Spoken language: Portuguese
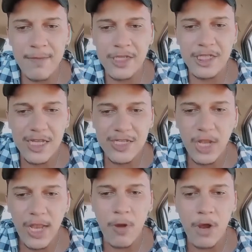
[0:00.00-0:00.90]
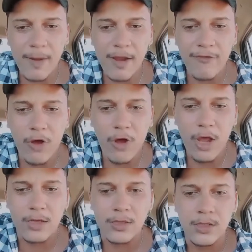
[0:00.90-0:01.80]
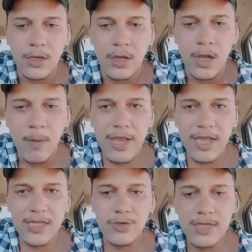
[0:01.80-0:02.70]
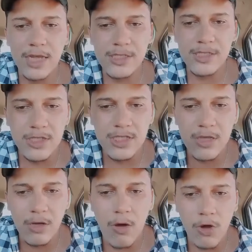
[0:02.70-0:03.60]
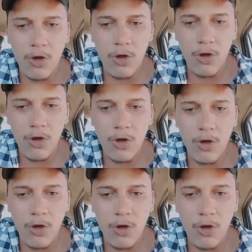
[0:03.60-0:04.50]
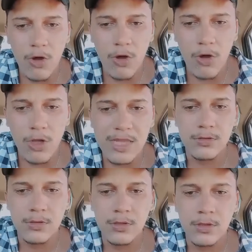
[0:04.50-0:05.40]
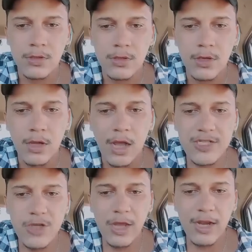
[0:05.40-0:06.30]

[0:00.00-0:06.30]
Essa política paz e amor que a senhora fala é mentira, é só da boca para fora. Porque as suas atitudes são ao contrário.